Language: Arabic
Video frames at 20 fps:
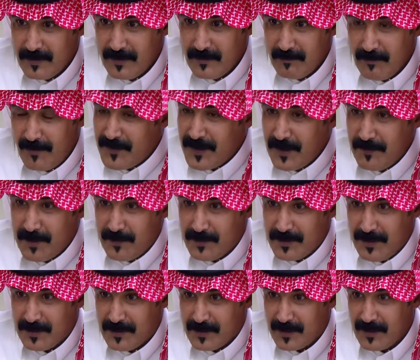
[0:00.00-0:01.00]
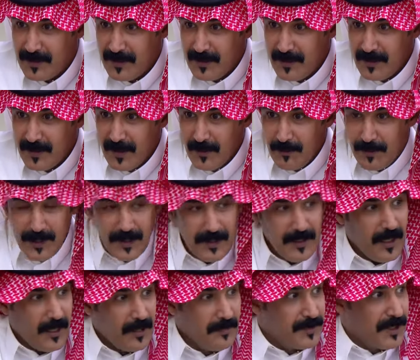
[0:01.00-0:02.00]
ما في شيء مثبت عندك بعدين يا
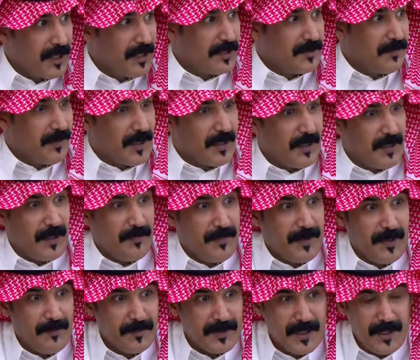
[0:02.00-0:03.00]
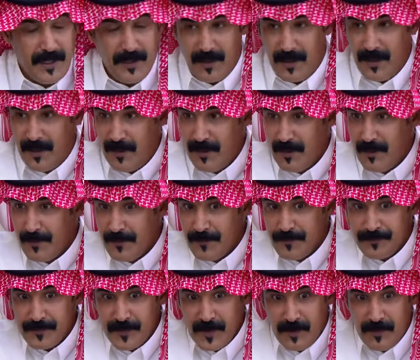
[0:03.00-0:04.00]
اخي ما شاء الله تبارك الله البرنامج اللي راح
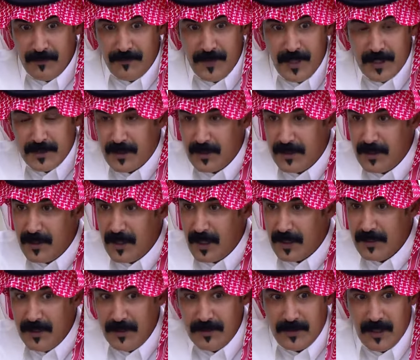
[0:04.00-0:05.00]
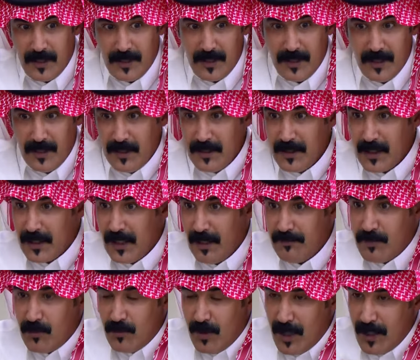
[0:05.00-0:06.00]
في ناس كثير يا اخي عندها يا اخي
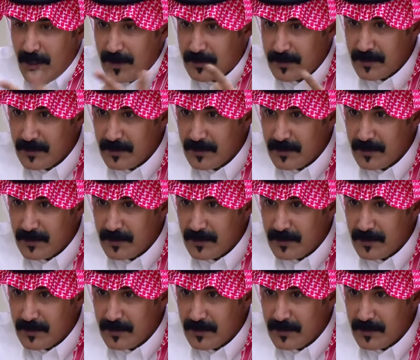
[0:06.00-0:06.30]
عبد الواحد